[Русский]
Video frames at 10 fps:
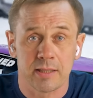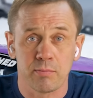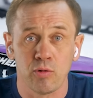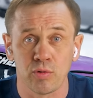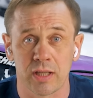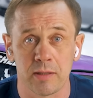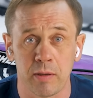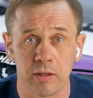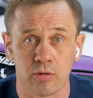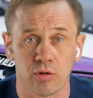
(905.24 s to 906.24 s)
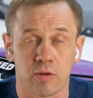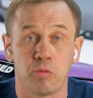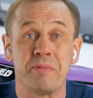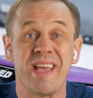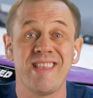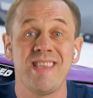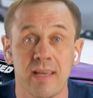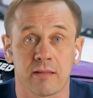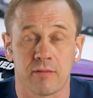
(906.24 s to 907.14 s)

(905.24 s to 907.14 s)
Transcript: смогу стать банкротом, у меня нет